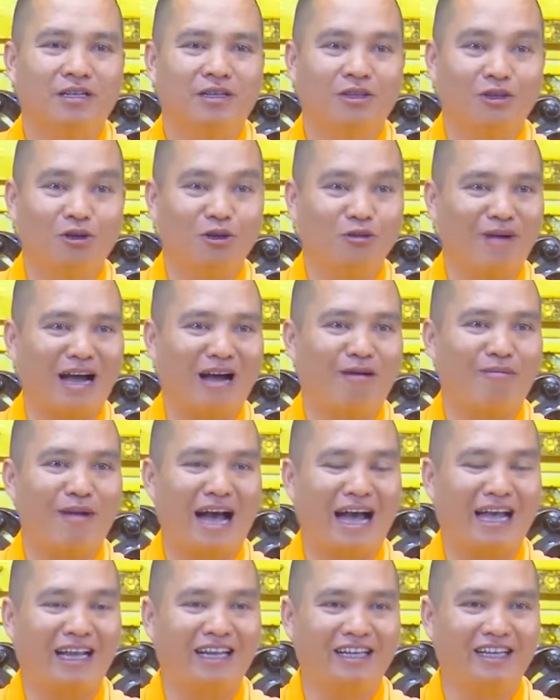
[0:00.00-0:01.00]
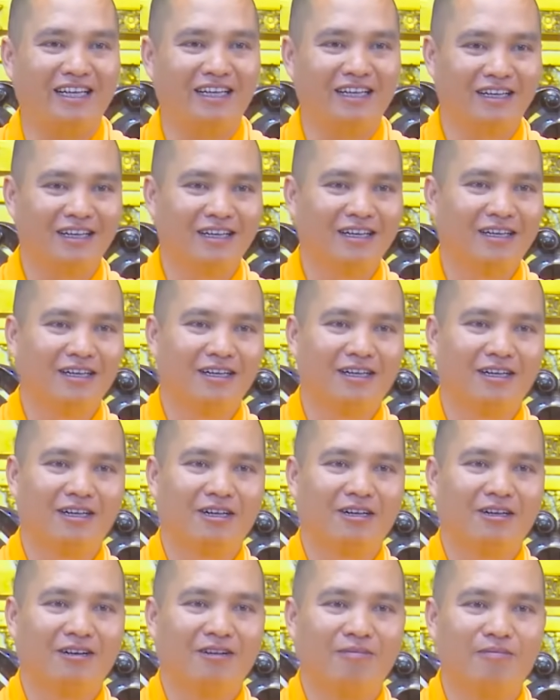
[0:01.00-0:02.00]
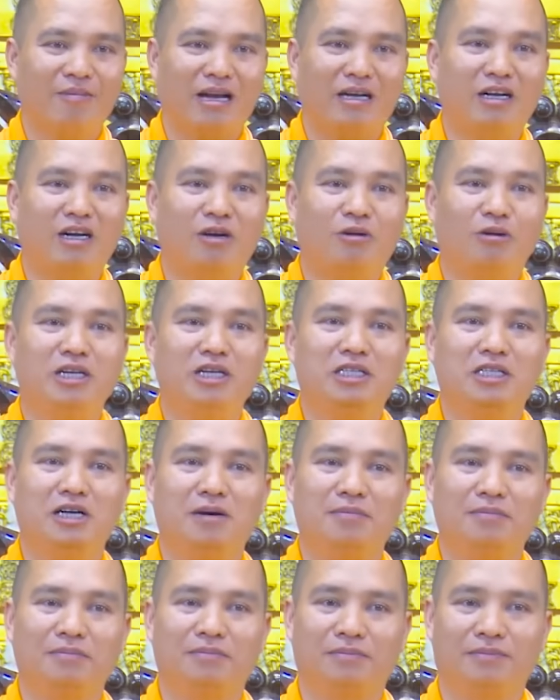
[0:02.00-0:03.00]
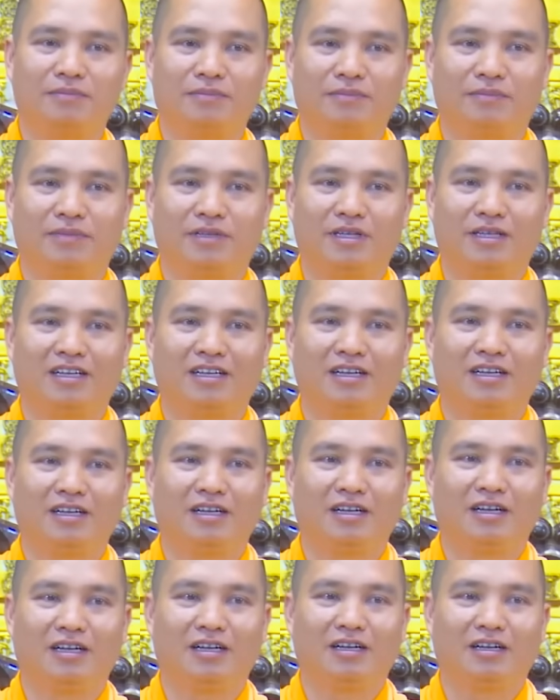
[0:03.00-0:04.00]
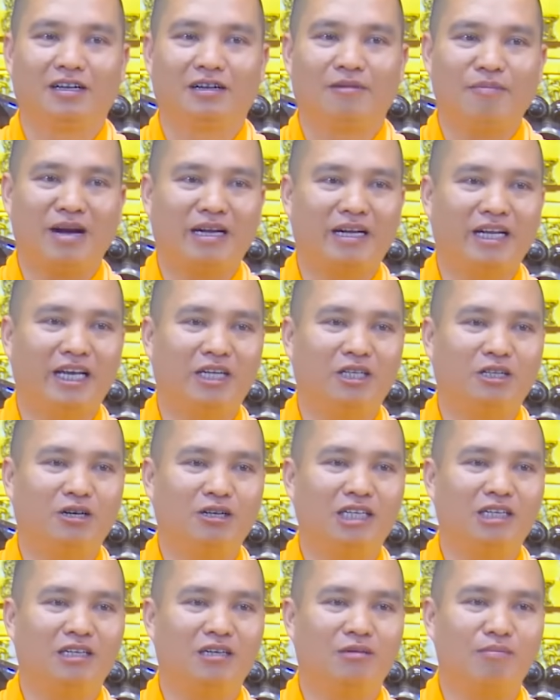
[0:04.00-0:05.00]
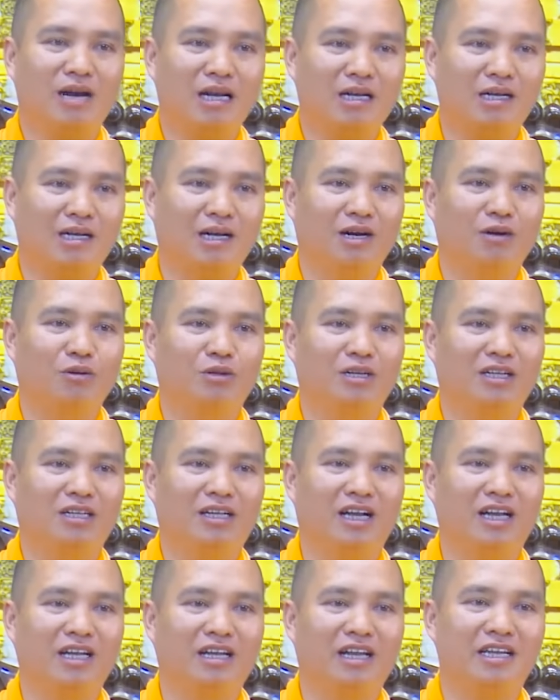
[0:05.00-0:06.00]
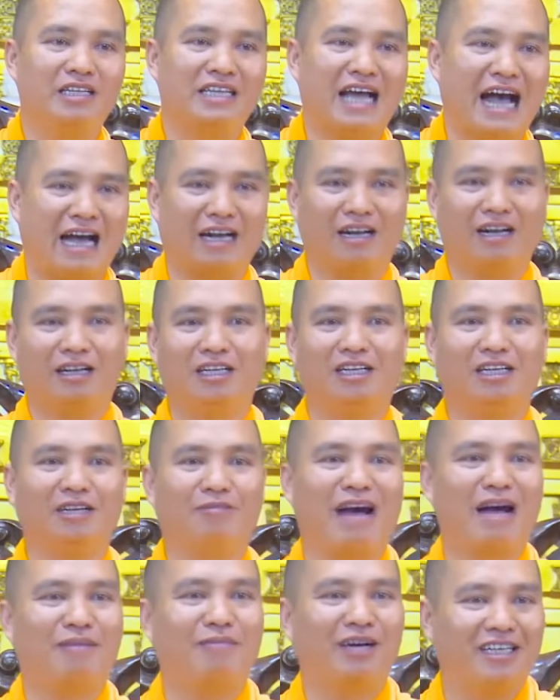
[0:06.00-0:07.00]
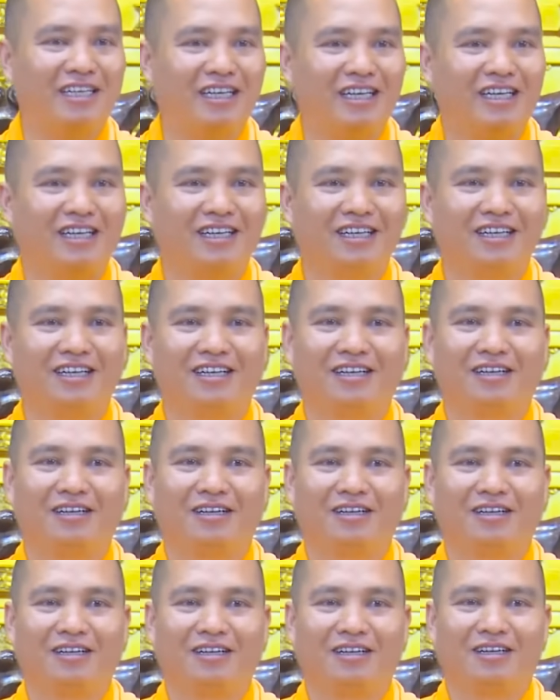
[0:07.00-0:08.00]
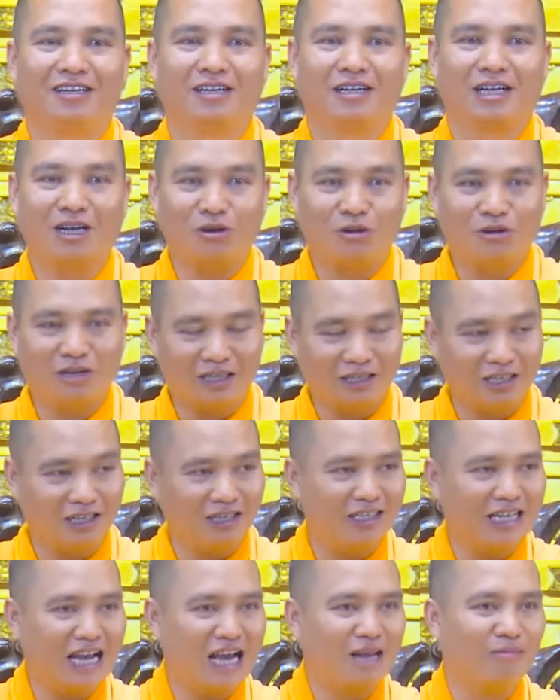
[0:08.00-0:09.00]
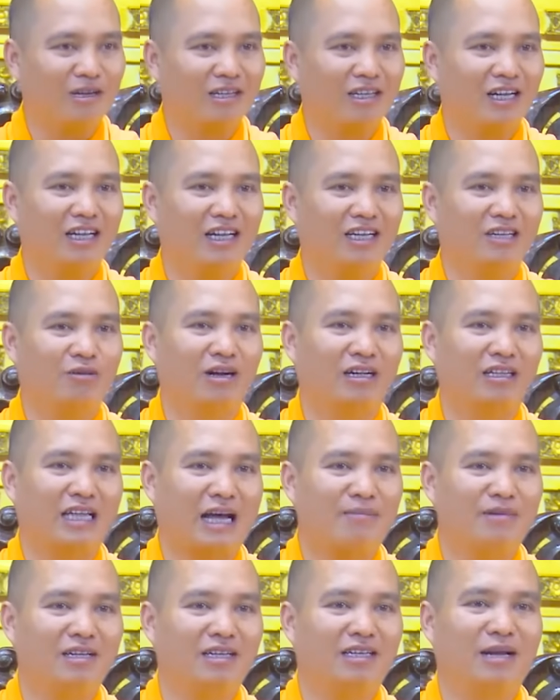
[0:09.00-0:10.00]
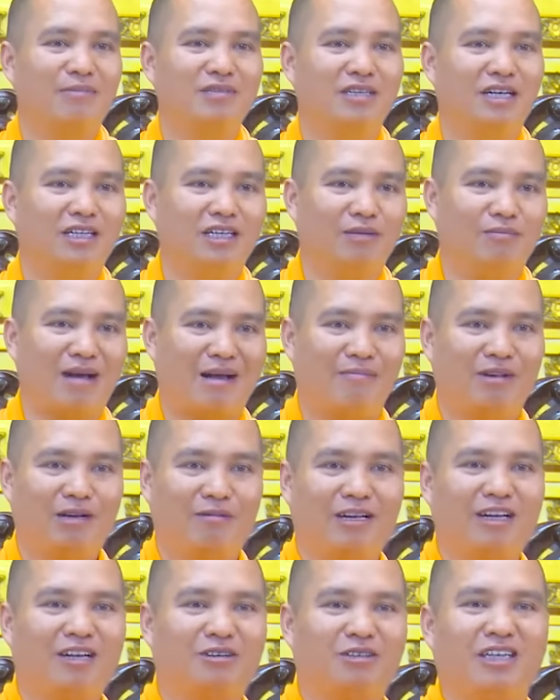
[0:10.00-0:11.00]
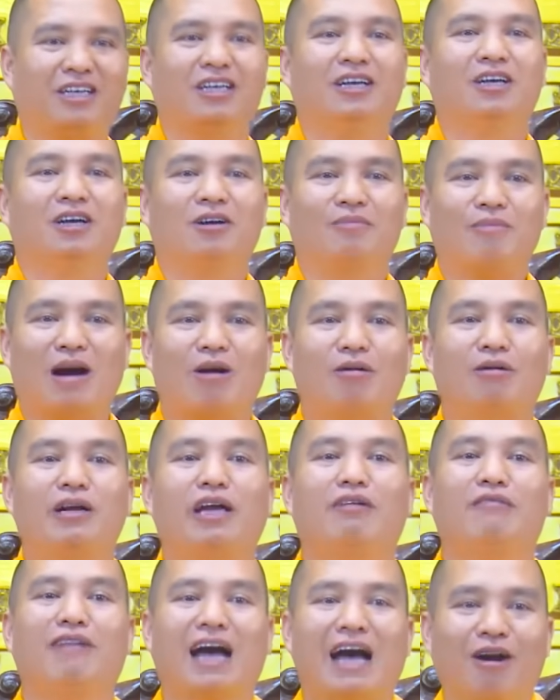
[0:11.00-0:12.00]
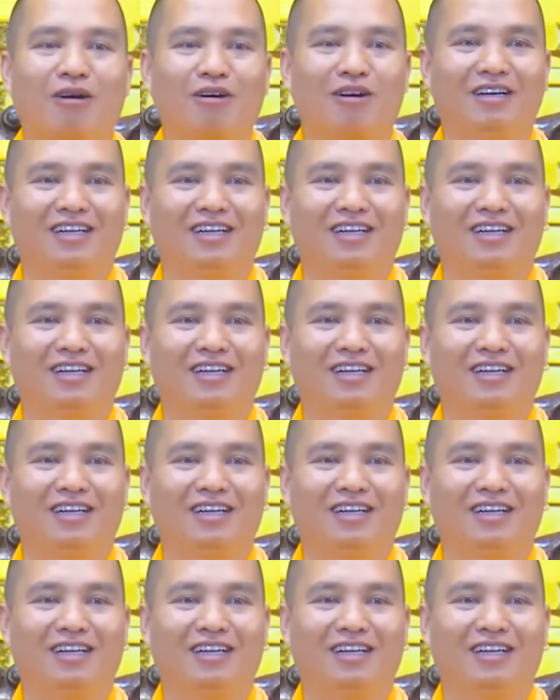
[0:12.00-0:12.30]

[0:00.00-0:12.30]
tôi bảo bà ấy gì, bà đừng có đi sớm, bà để cho gì bắt đầu để thầy lên giảng đó thì bà mới gì, cái cái thời gian mà thầy lên là khoảng tám giờ tám rưỡi thì bà mới bắt đầu gì bảo ông đèo vào.